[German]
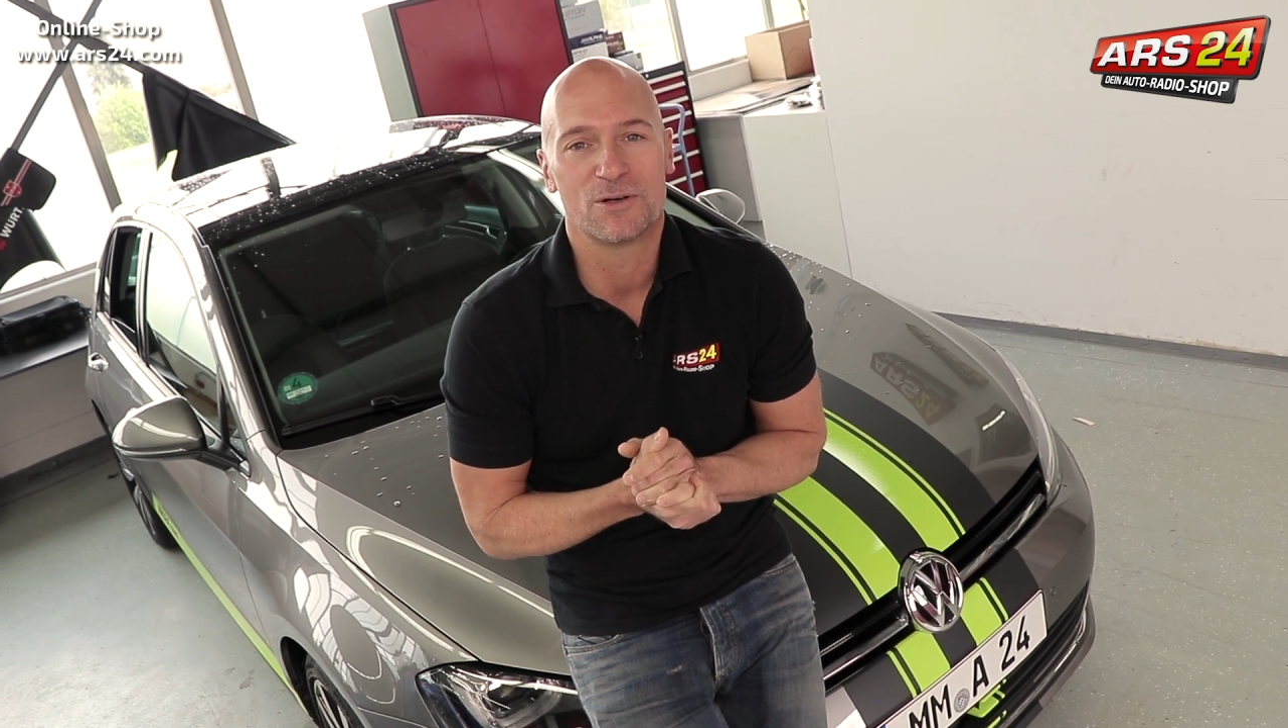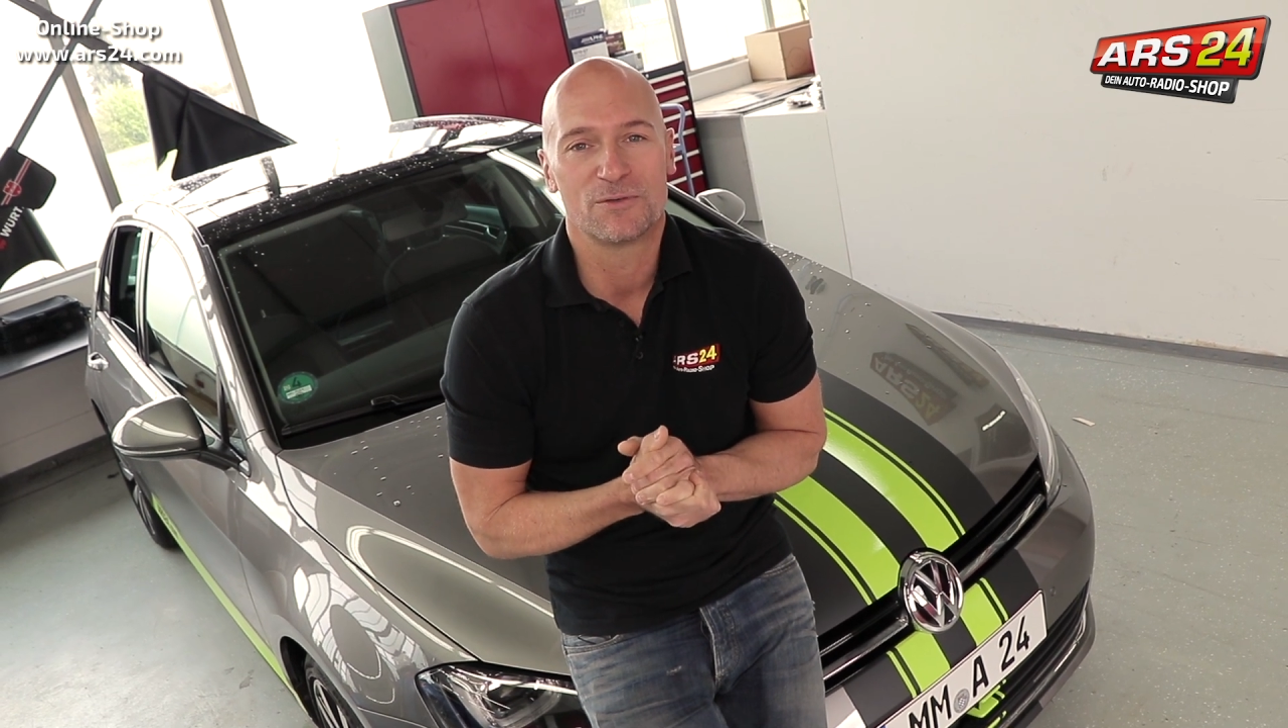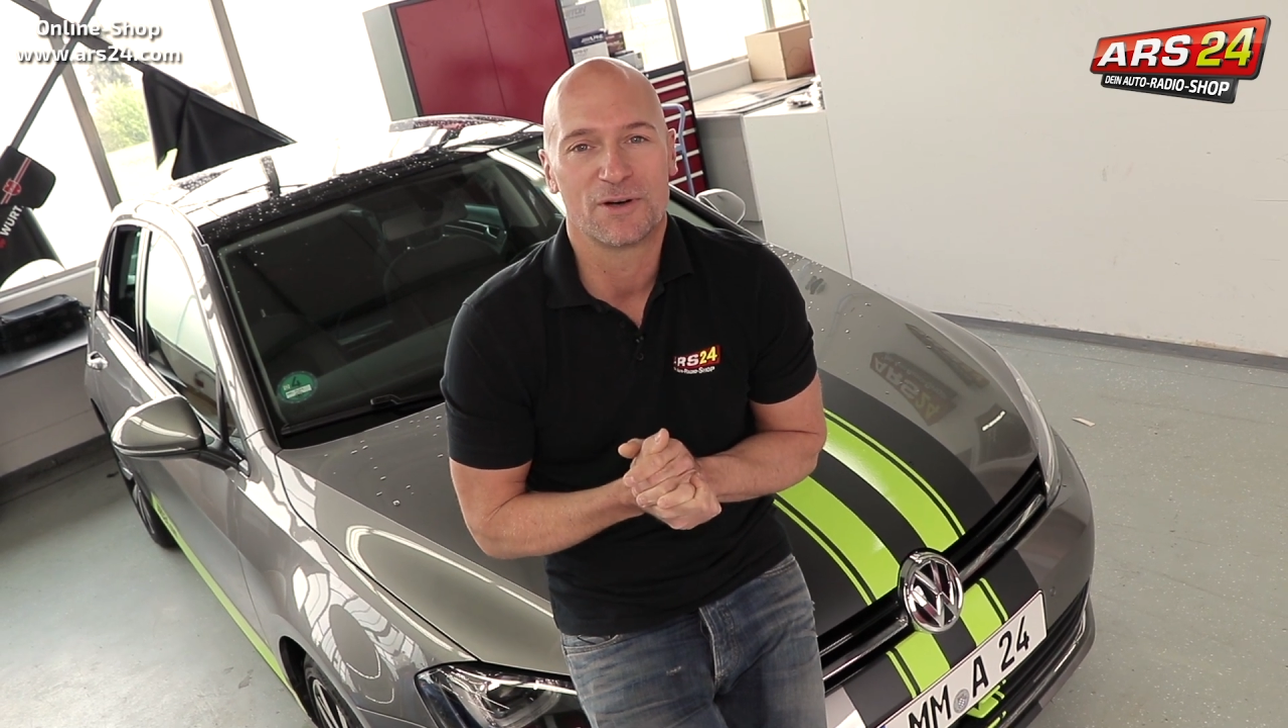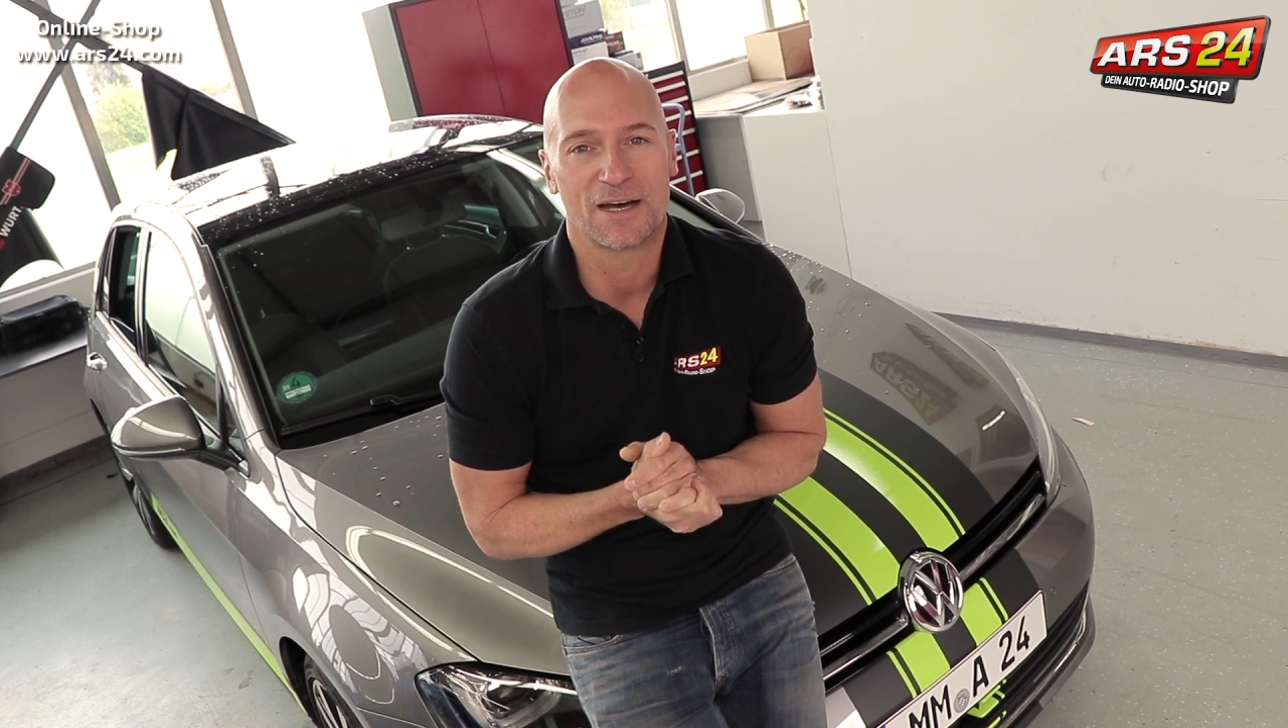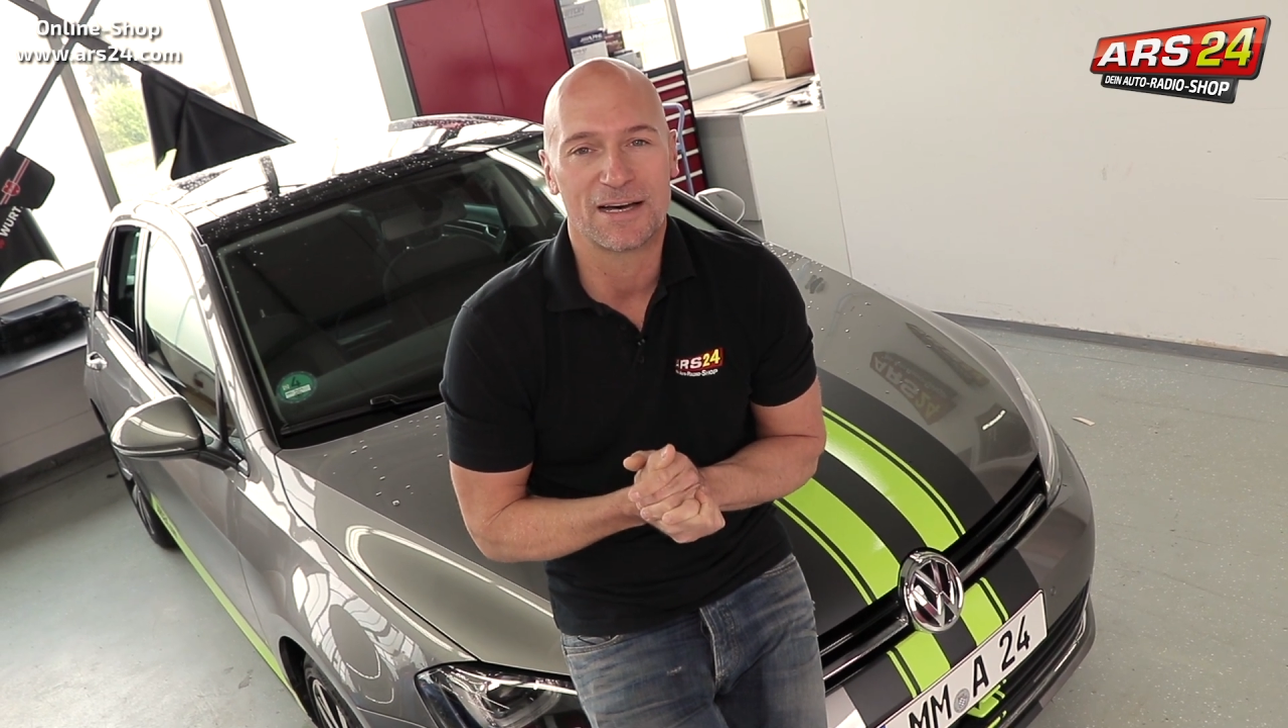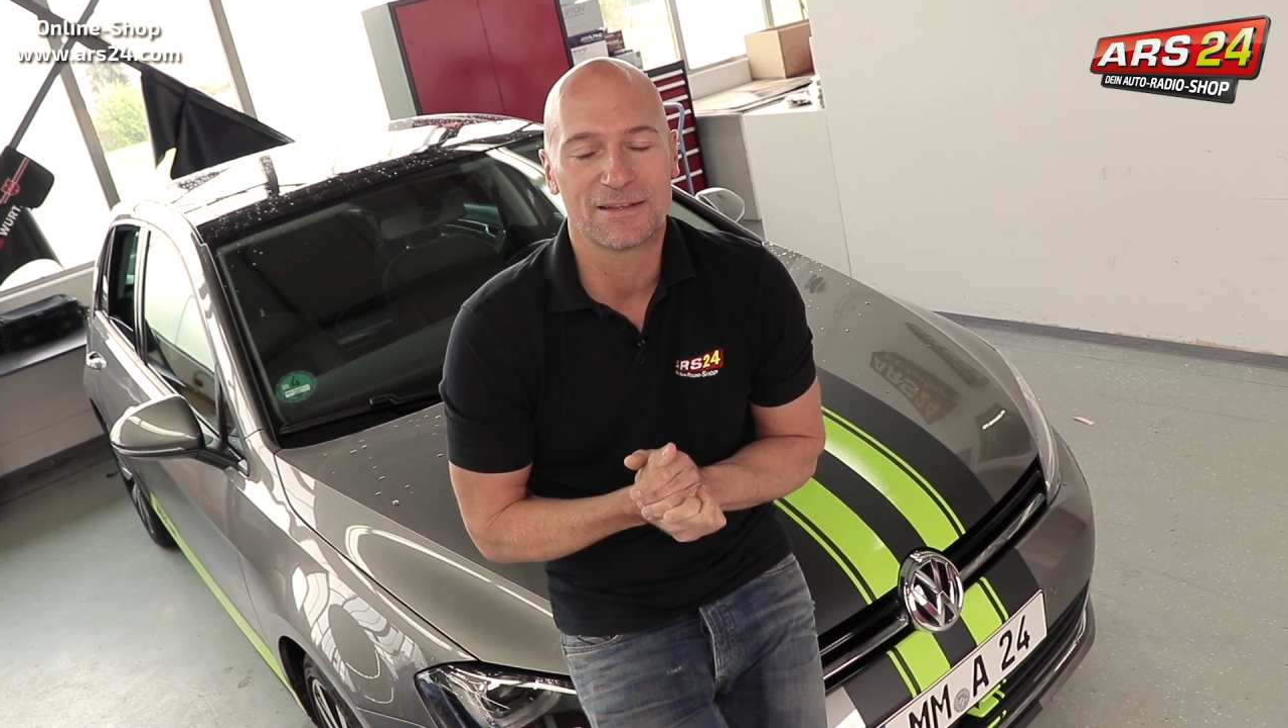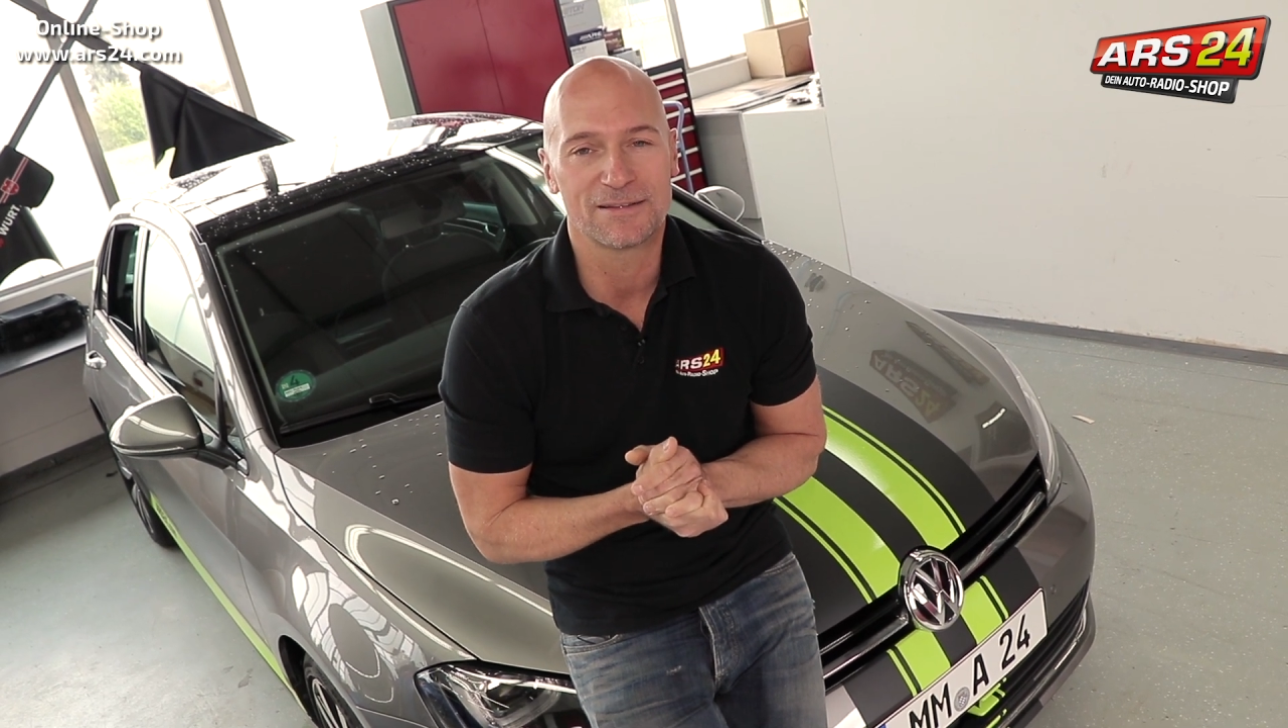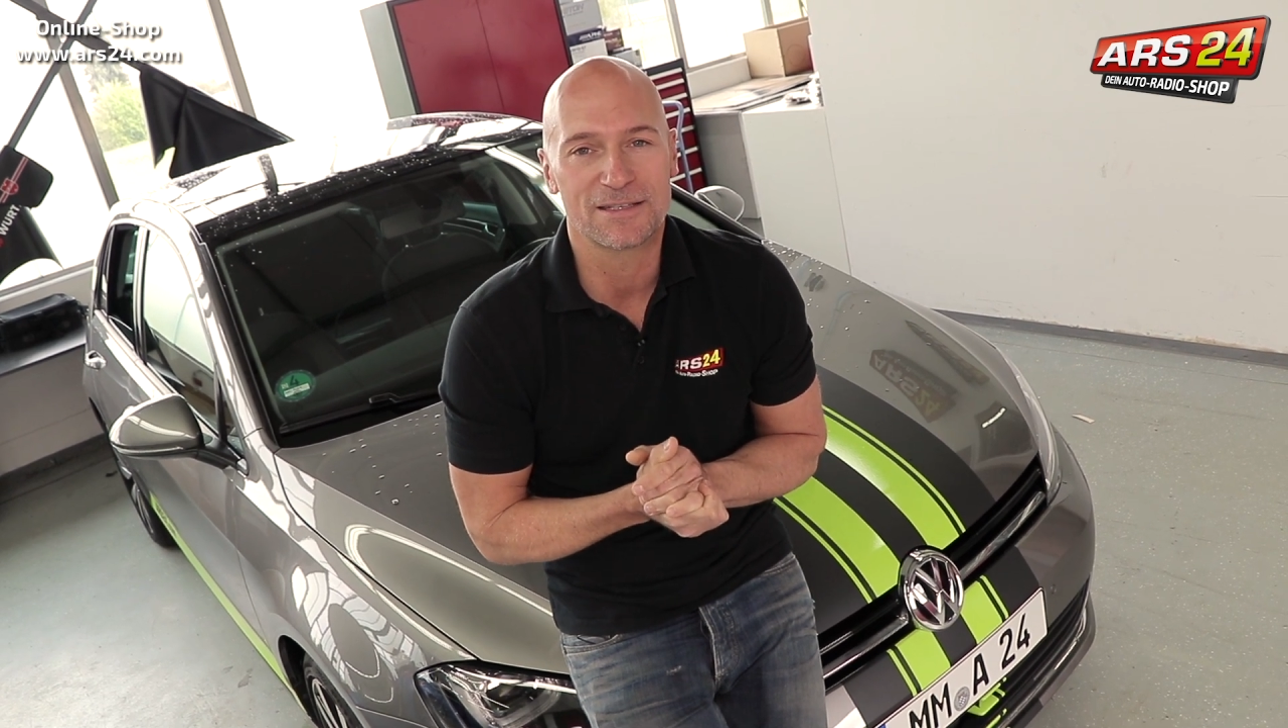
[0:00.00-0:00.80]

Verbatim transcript: auch verraten,